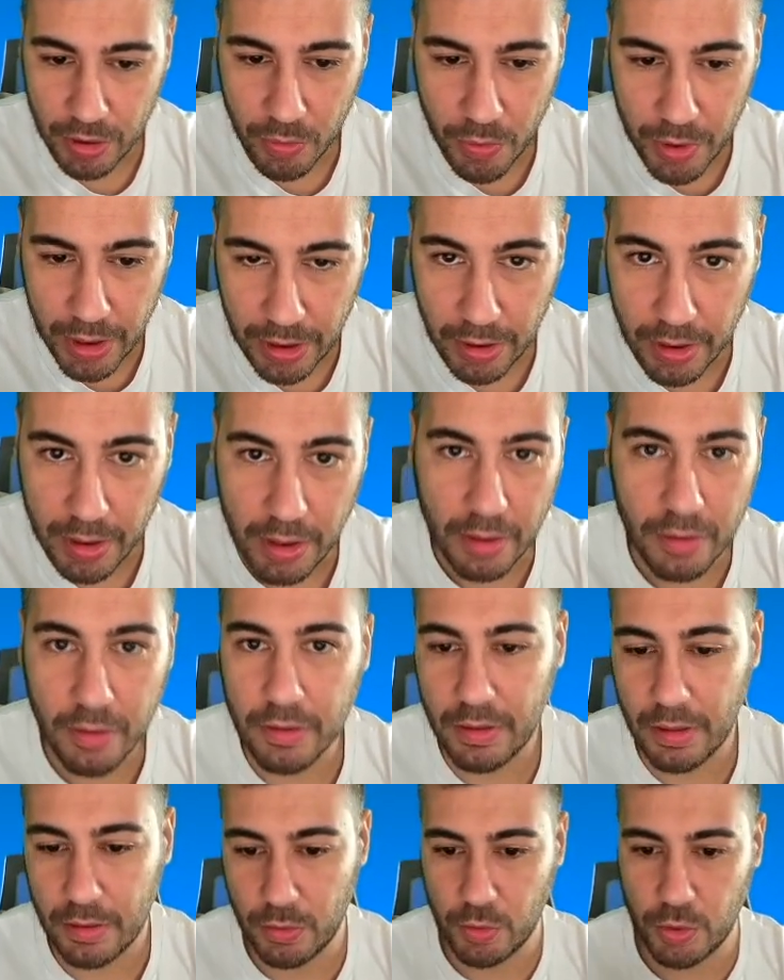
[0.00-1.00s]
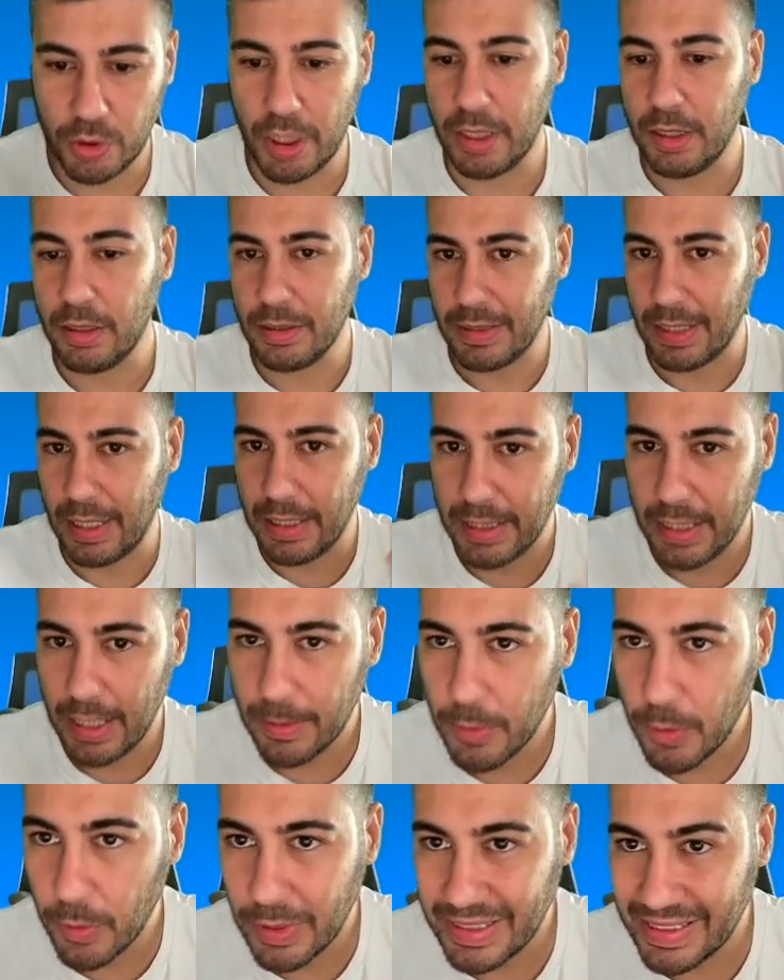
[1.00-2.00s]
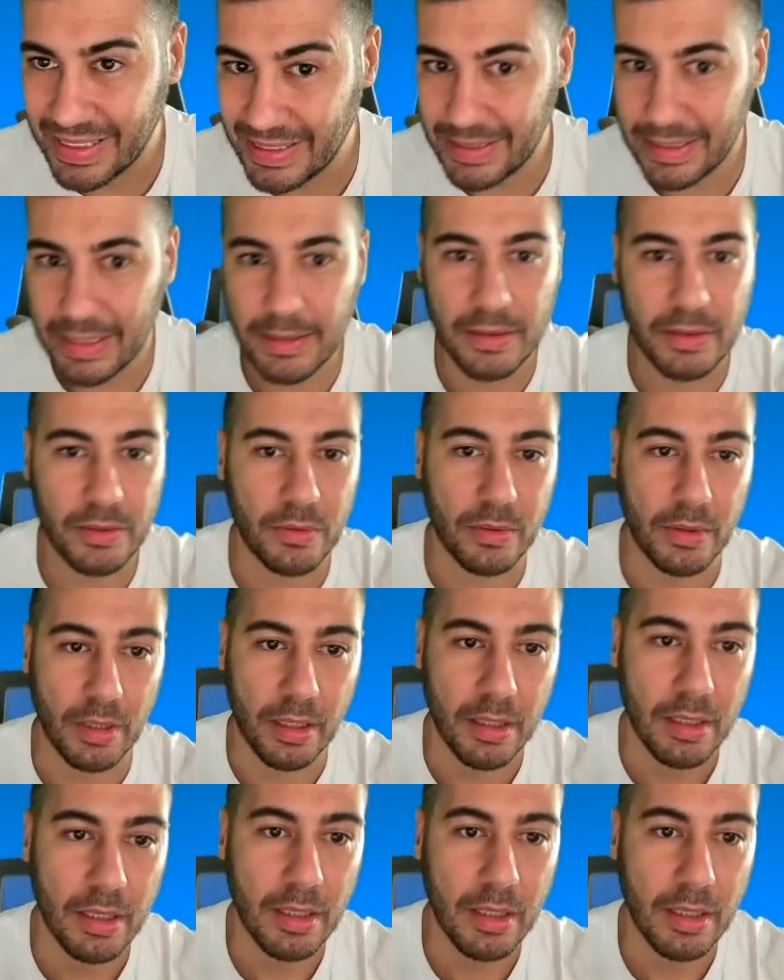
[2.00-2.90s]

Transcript: Quindi cosa succede? Scarichiamo questa estensione,